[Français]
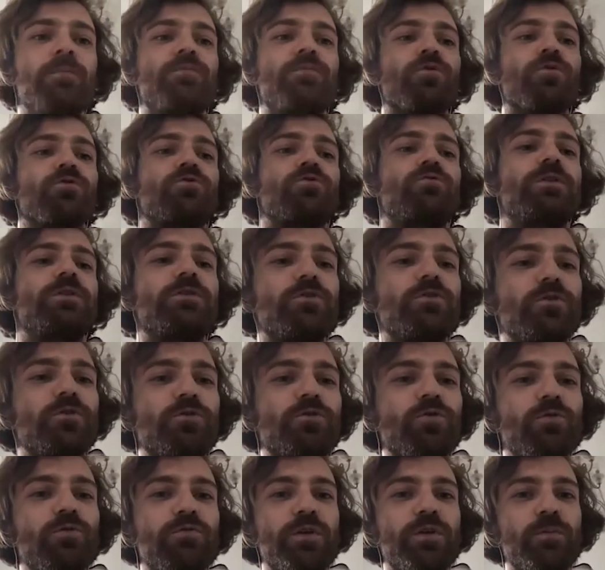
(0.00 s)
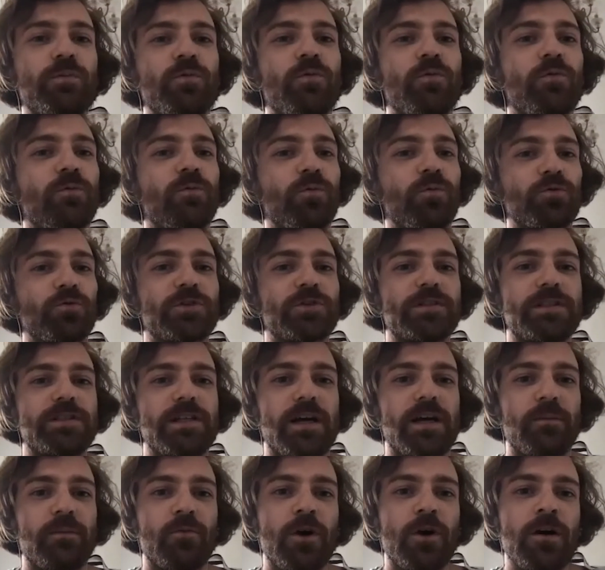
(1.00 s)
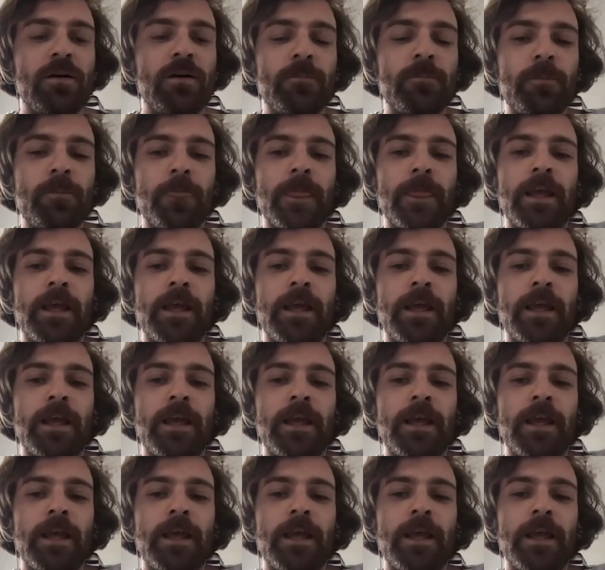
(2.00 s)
puis ensuite trouver mon, style à moi.